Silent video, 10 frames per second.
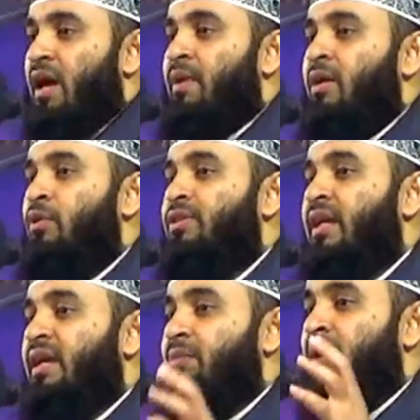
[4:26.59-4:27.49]
আমার
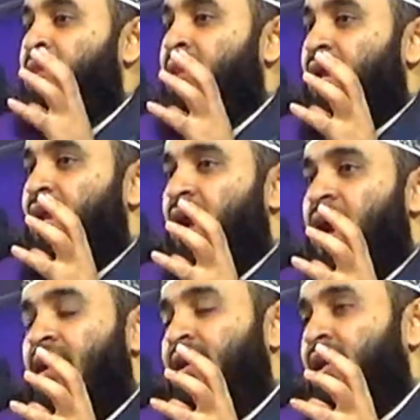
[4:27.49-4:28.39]
মোত্তাকি বান্দারা
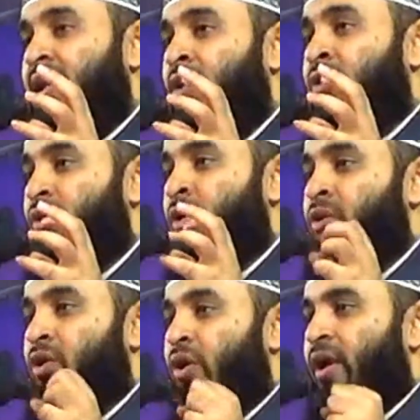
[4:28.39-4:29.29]
রাগকে নিয়ন্ত্রণ
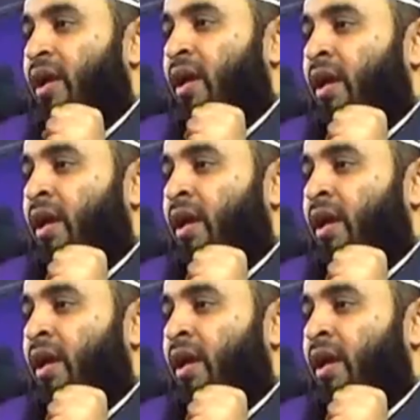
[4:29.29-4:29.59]
করে